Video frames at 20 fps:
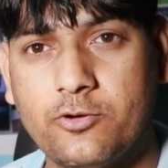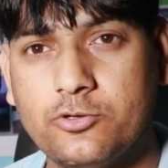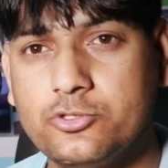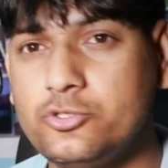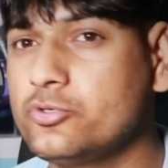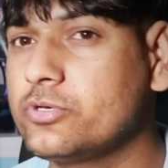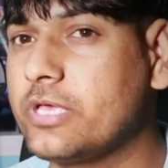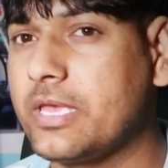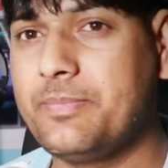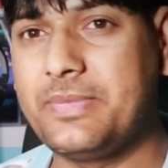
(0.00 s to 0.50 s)
वजू
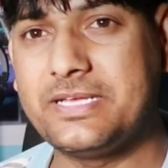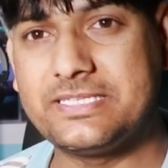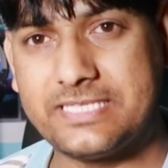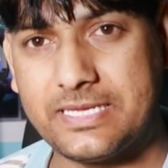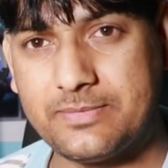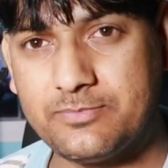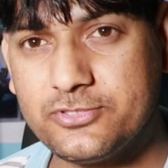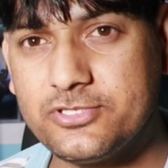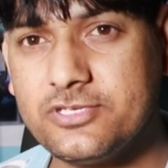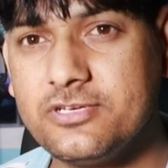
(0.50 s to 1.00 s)
के मैं
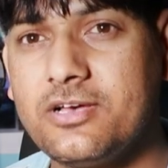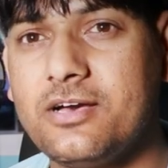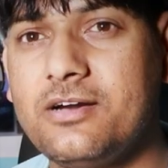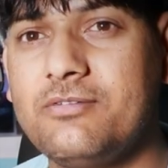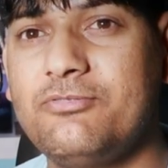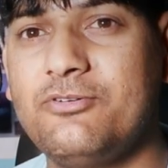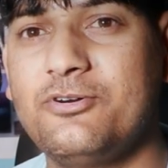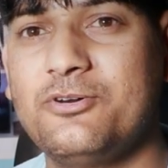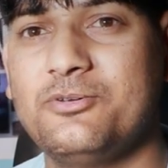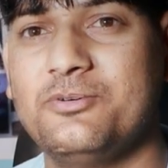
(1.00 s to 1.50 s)
सैमसंग का
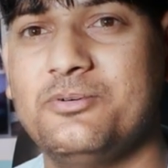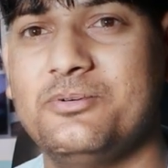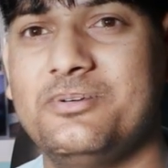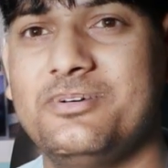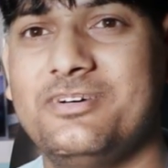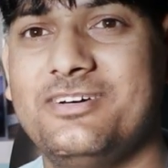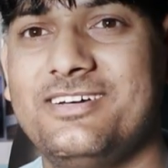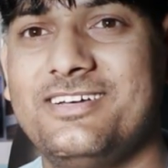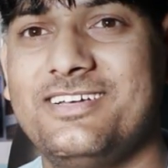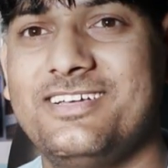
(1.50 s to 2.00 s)
फोन
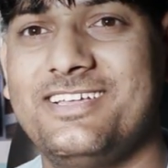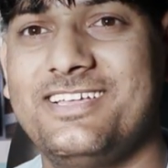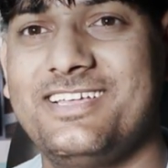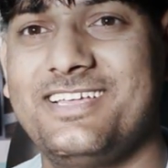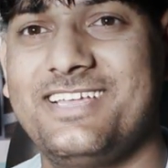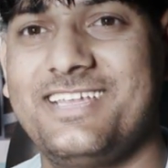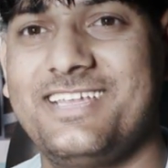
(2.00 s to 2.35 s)
हूँ